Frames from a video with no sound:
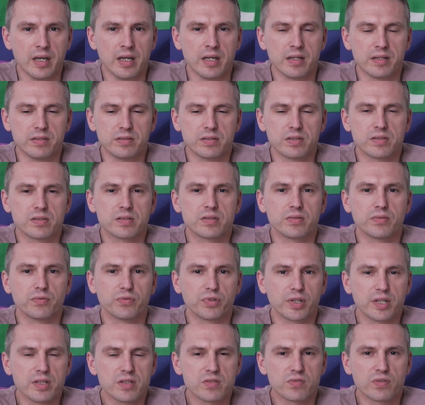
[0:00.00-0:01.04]
Dieses
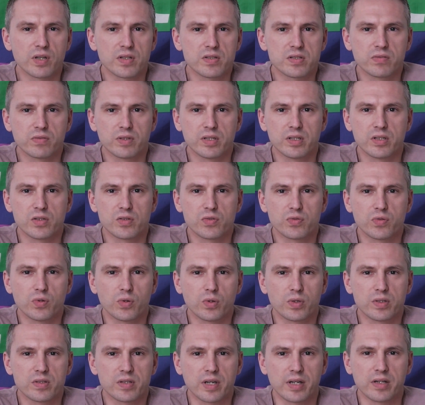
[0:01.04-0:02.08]
Friedensfestival ist für
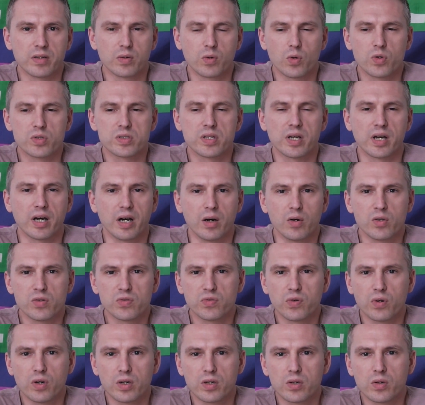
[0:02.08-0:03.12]
uns eine große
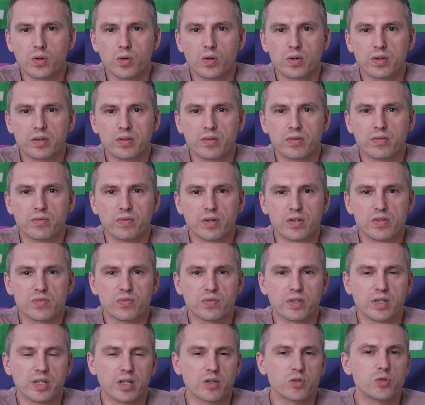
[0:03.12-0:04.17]
Herausforderung, was
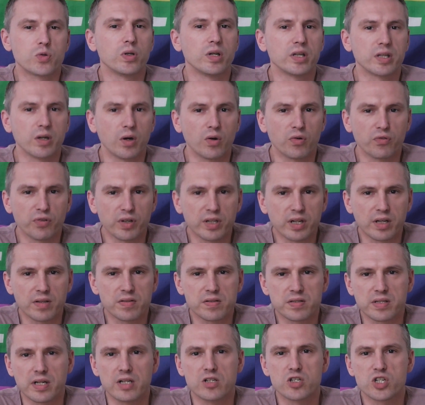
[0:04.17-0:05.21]
wir natürlich auch
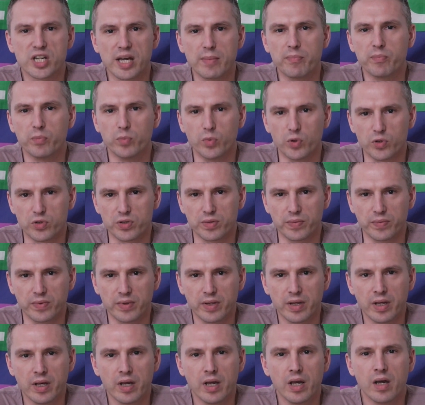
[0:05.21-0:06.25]
finanziell stemmen müssen.
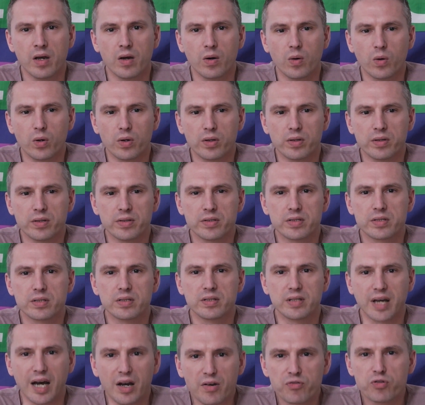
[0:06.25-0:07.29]
Und
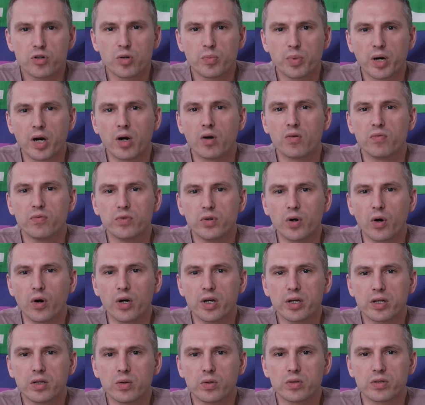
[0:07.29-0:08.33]
dafür brauchen wir
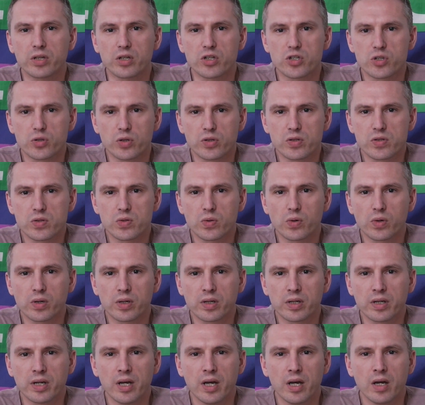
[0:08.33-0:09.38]
eure
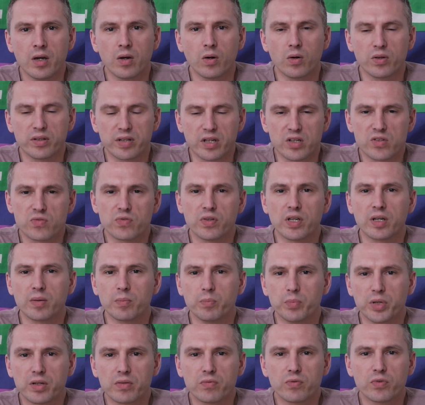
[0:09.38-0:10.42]
Unterstützung und deswegen
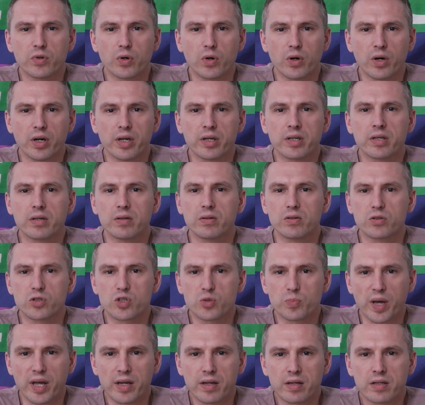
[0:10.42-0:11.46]
bitten wir euch,
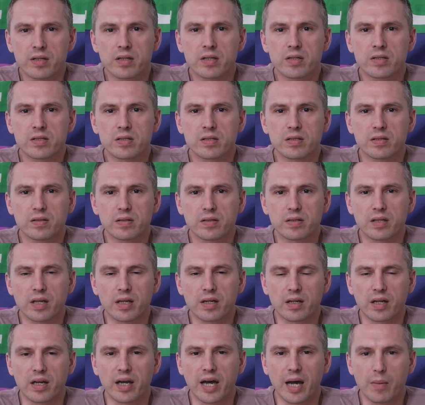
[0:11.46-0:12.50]
spendet,
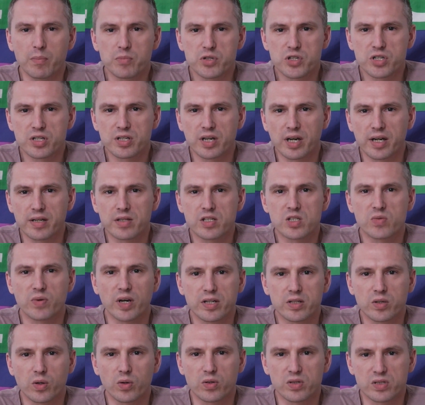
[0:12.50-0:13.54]
denn Rammstein
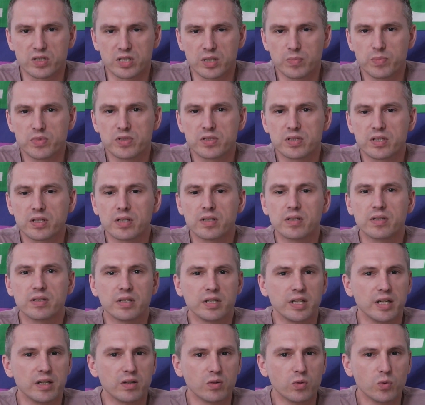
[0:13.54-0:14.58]
2017
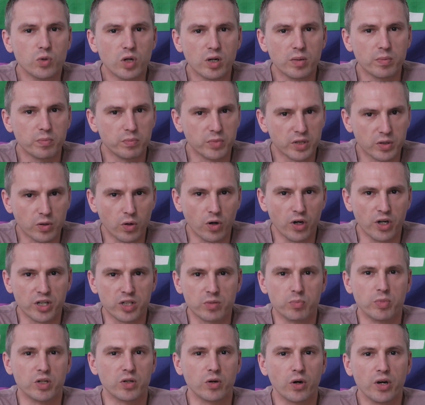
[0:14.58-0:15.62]
geht nur mit euch,
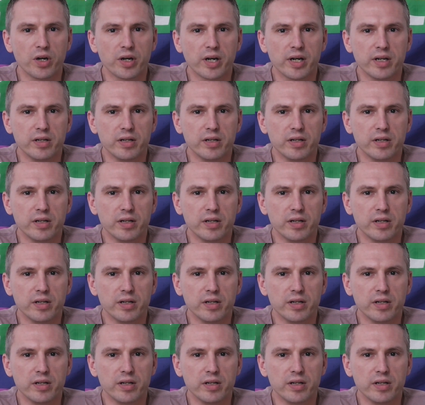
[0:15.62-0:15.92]
mit eurer